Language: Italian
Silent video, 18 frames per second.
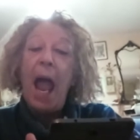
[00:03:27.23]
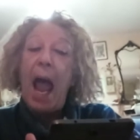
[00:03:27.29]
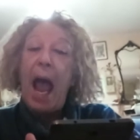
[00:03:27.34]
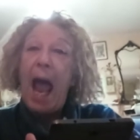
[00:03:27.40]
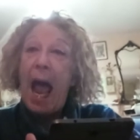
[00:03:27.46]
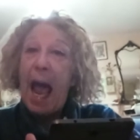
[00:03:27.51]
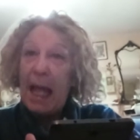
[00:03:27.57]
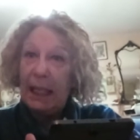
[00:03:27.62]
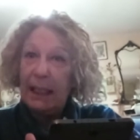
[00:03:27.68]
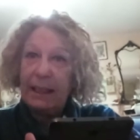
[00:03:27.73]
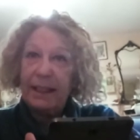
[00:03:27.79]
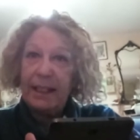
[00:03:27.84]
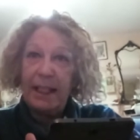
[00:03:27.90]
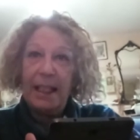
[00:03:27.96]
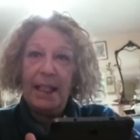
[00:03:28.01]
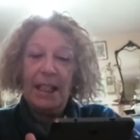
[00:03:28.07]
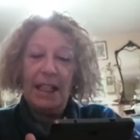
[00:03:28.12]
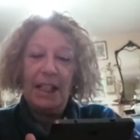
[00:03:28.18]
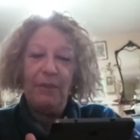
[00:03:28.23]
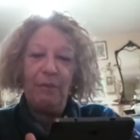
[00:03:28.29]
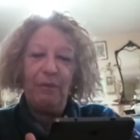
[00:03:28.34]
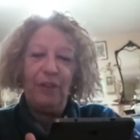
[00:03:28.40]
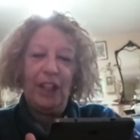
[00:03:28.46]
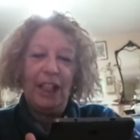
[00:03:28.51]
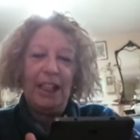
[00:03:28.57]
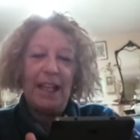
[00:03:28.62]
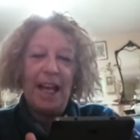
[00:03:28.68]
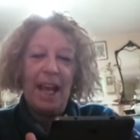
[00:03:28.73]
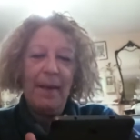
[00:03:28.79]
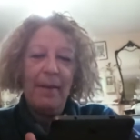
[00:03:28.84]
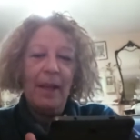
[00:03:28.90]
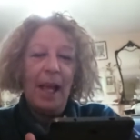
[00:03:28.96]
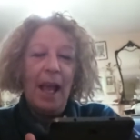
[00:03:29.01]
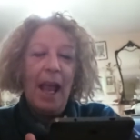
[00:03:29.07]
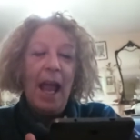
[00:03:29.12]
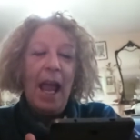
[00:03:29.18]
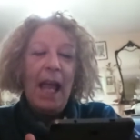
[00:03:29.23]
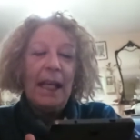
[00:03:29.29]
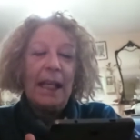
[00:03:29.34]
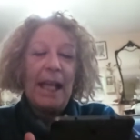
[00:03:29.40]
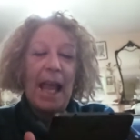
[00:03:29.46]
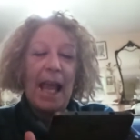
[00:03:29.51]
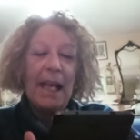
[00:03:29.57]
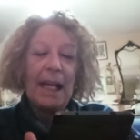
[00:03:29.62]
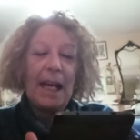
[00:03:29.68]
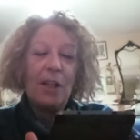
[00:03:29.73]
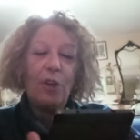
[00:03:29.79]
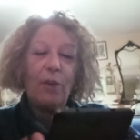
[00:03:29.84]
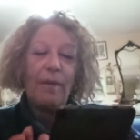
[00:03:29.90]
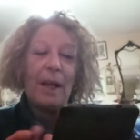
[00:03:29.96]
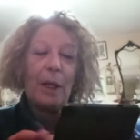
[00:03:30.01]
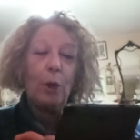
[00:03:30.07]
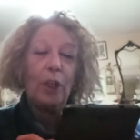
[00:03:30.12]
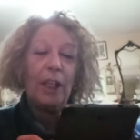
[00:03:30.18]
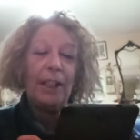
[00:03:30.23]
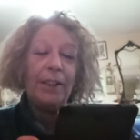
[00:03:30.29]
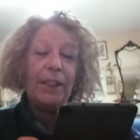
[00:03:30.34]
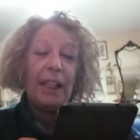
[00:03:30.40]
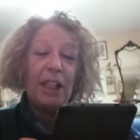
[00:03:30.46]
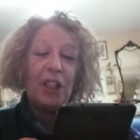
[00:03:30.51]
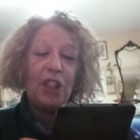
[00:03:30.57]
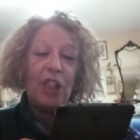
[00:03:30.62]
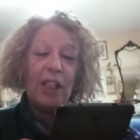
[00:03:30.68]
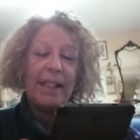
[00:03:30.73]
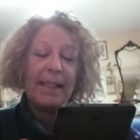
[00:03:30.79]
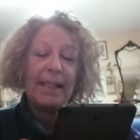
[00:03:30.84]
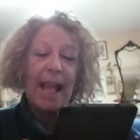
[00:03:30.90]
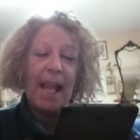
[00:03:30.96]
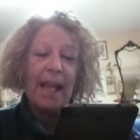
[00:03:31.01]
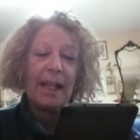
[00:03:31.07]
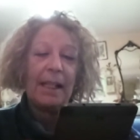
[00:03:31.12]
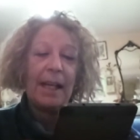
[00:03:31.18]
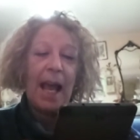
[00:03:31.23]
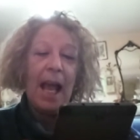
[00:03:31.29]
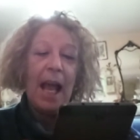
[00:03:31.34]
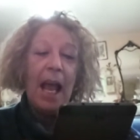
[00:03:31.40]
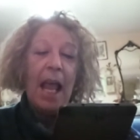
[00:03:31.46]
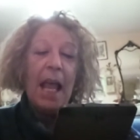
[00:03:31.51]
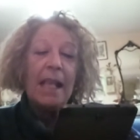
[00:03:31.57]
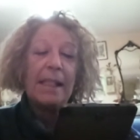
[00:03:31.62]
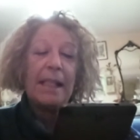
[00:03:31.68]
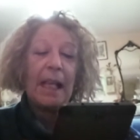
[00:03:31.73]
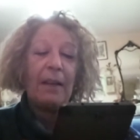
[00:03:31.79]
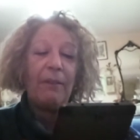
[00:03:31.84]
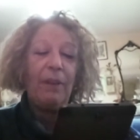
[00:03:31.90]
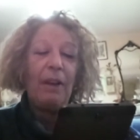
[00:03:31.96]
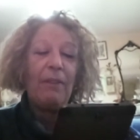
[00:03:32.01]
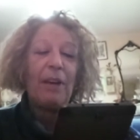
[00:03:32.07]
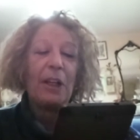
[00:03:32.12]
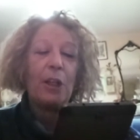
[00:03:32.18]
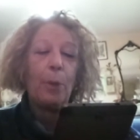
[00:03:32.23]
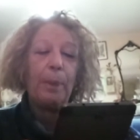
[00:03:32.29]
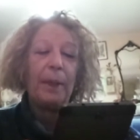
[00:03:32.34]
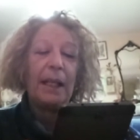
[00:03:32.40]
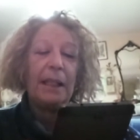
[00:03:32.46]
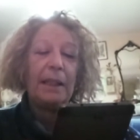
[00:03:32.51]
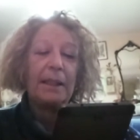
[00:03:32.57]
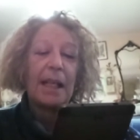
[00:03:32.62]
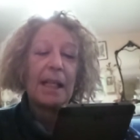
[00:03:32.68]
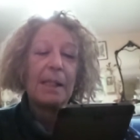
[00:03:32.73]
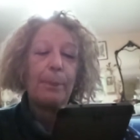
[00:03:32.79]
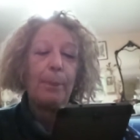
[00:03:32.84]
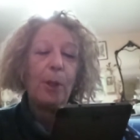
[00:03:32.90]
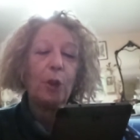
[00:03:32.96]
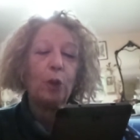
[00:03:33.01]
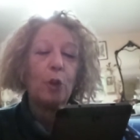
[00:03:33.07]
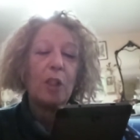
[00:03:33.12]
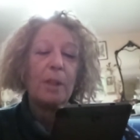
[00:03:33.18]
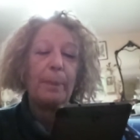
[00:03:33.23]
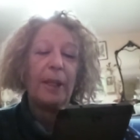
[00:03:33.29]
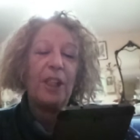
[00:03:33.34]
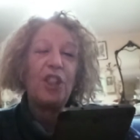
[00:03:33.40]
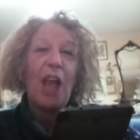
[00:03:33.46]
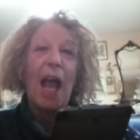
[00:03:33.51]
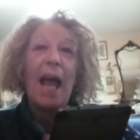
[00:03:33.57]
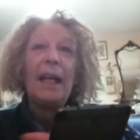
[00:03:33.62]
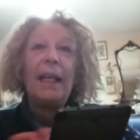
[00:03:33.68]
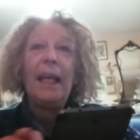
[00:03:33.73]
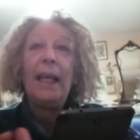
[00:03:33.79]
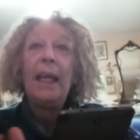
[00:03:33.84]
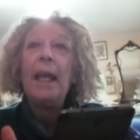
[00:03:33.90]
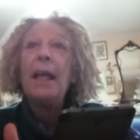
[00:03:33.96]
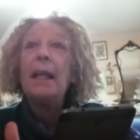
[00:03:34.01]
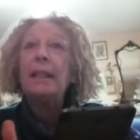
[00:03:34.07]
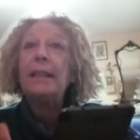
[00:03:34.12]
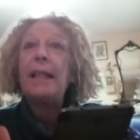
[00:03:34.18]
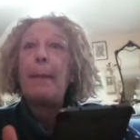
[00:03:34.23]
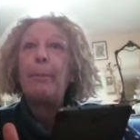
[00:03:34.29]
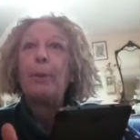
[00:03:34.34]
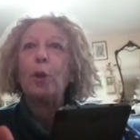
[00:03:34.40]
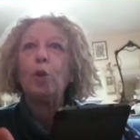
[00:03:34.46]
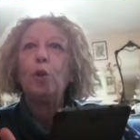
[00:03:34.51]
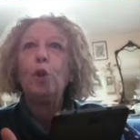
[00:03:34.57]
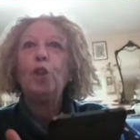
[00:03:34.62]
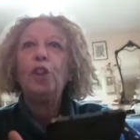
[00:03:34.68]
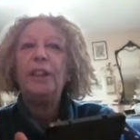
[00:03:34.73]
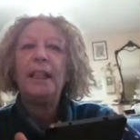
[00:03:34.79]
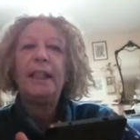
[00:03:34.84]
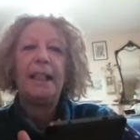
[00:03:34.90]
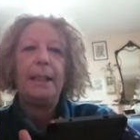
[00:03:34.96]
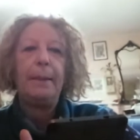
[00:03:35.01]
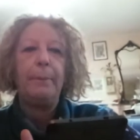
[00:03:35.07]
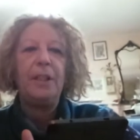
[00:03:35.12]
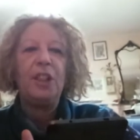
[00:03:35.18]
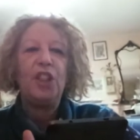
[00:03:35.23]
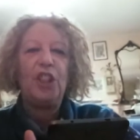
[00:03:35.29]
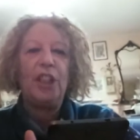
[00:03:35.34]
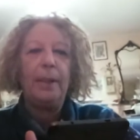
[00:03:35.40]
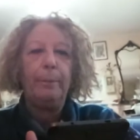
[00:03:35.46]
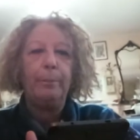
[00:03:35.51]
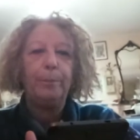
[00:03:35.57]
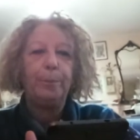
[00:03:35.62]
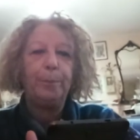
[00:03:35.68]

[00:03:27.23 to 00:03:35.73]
Altri, infine, che erano vagoni cisterna, servivano per il trasporto speciale dei prodotti chimici.